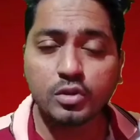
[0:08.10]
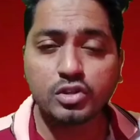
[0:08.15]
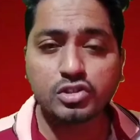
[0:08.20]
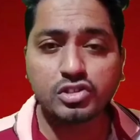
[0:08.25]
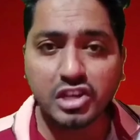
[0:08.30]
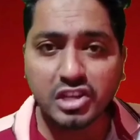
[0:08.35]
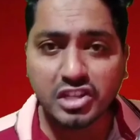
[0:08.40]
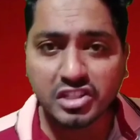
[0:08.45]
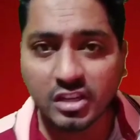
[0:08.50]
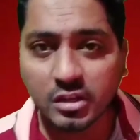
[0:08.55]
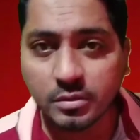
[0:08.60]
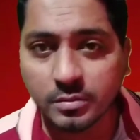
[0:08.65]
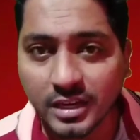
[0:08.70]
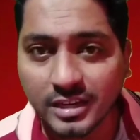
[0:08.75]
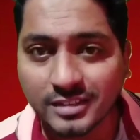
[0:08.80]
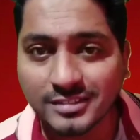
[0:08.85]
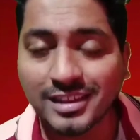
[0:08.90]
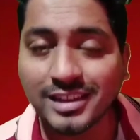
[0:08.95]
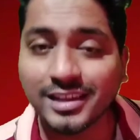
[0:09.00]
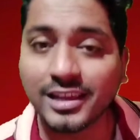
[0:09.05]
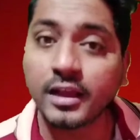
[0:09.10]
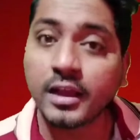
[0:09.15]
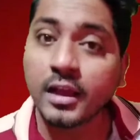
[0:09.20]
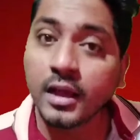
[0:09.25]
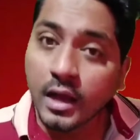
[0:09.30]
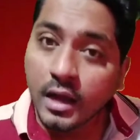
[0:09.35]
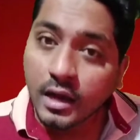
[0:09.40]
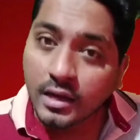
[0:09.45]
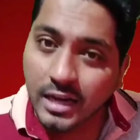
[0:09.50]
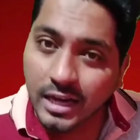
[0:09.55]
ऑलमोस्ट थ्री मिनट से
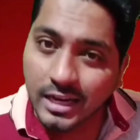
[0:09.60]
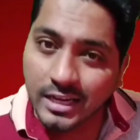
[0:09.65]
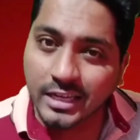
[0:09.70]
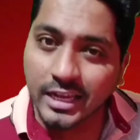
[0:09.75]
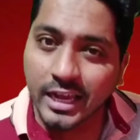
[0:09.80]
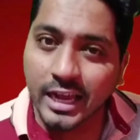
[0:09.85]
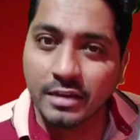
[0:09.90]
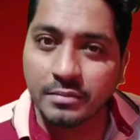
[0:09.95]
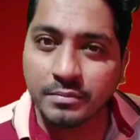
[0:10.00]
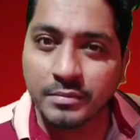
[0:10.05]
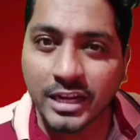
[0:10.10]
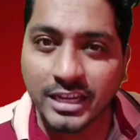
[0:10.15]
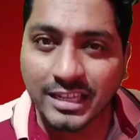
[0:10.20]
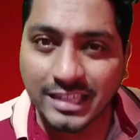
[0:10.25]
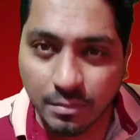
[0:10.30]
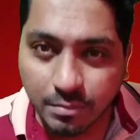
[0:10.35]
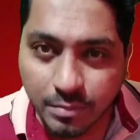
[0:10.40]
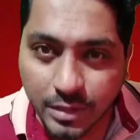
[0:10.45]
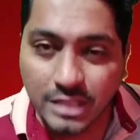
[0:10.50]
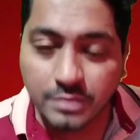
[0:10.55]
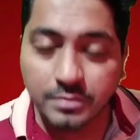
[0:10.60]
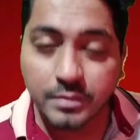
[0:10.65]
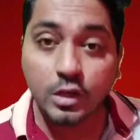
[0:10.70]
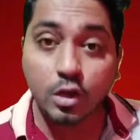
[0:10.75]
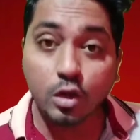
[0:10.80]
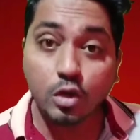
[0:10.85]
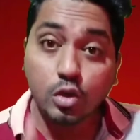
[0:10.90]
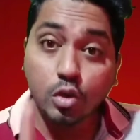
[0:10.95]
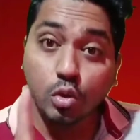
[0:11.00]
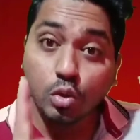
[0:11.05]
लेकर एट मिनट के बीच
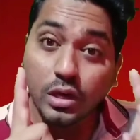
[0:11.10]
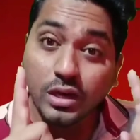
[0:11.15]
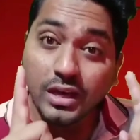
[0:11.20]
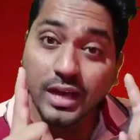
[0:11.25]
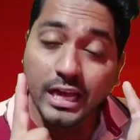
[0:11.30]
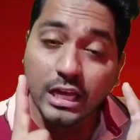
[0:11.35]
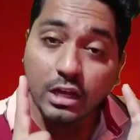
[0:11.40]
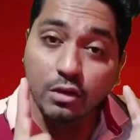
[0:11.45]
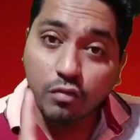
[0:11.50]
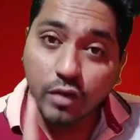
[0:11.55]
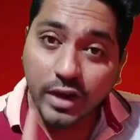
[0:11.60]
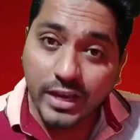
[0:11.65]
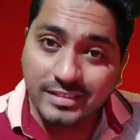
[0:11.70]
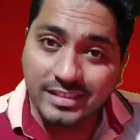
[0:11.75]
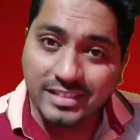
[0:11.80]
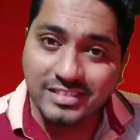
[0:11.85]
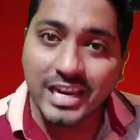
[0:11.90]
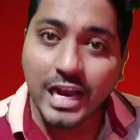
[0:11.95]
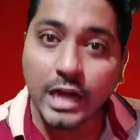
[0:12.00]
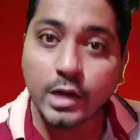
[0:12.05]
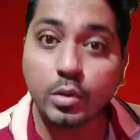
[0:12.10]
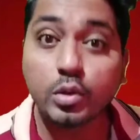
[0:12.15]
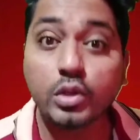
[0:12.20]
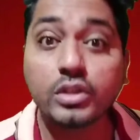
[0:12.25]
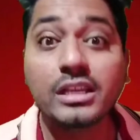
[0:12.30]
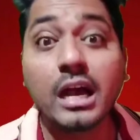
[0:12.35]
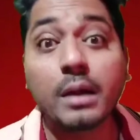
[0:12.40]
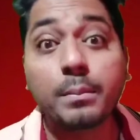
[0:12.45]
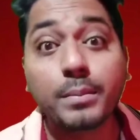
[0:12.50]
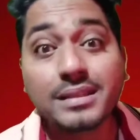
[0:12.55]
में यह शो की कहानी वहीं से स्टार्ट
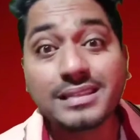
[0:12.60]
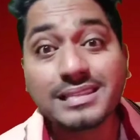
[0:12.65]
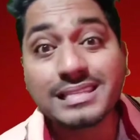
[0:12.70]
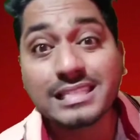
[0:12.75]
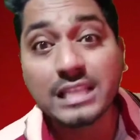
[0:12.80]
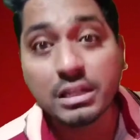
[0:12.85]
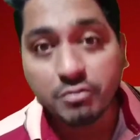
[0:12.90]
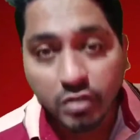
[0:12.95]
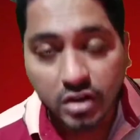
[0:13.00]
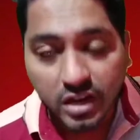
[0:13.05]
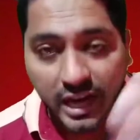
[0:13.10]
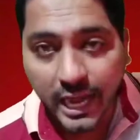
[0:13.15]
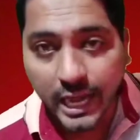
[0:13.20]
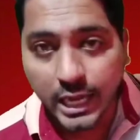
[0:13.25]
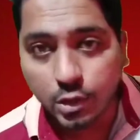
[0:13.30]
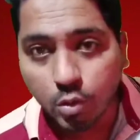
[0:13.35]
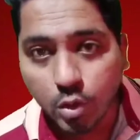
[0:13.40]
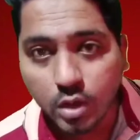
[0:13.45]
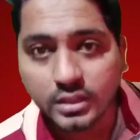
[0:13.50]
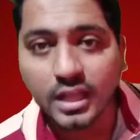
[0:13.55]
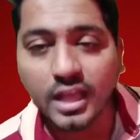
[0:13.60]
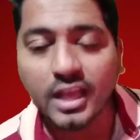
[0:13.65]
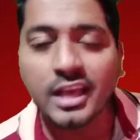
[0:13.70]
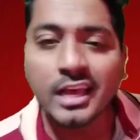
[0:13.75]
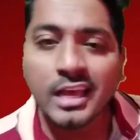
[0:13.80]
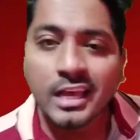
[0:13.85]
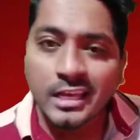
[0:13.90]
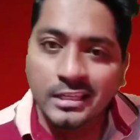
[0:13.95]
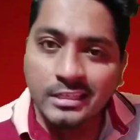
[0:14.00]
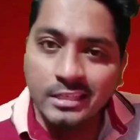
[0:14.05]
होती है जहां पर सीजन वन एंड हुआ था
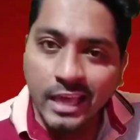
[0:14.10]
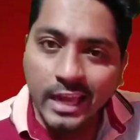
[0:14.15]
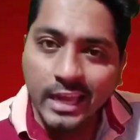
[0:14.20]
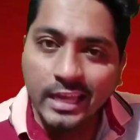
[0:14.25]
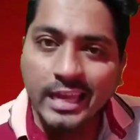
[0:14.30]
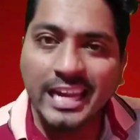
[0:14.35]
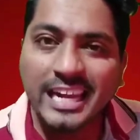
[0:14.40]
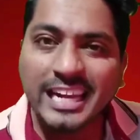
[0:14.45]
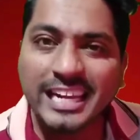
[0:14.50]
यानी